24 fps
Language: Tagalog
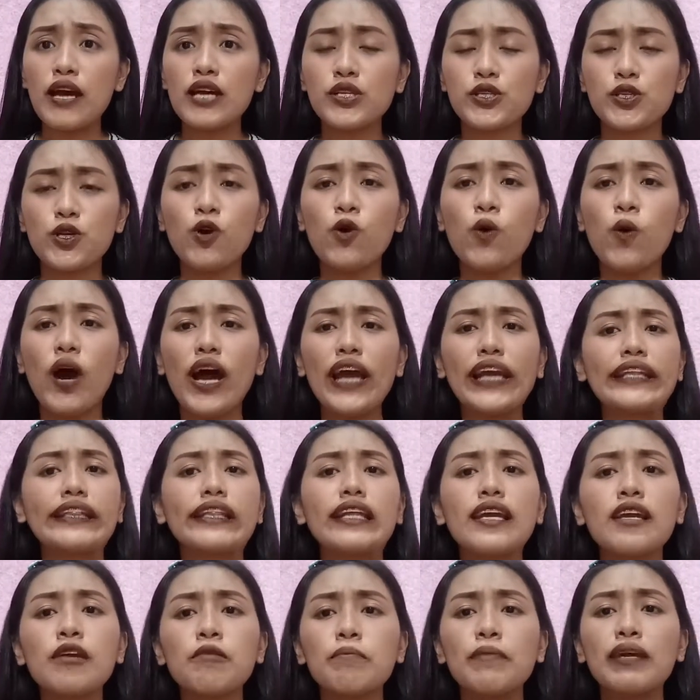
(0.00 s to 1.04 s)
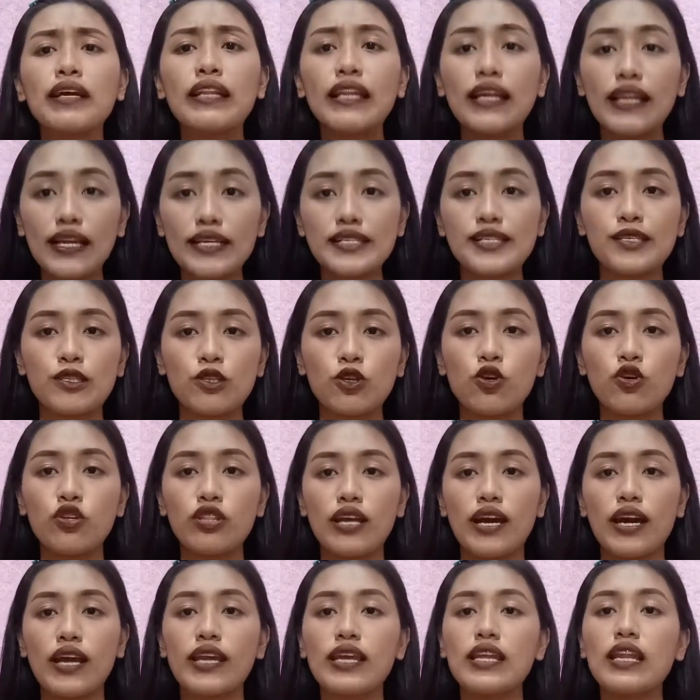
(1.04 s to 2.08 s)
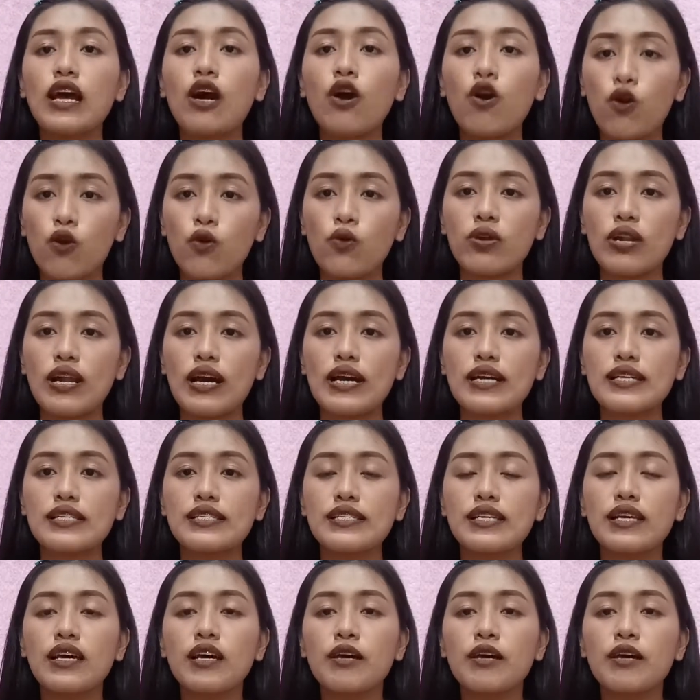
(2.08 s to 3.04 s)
So I think maglalasto ng ilang oras